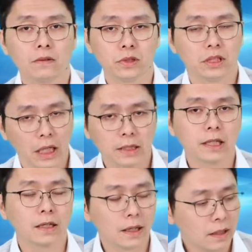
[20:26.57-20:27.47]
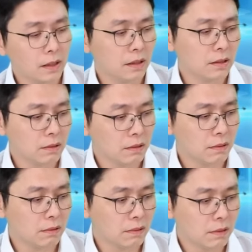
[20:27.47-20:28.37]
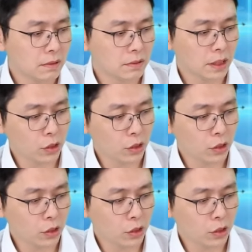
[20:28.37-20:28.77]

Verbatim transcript: 一档一档来，那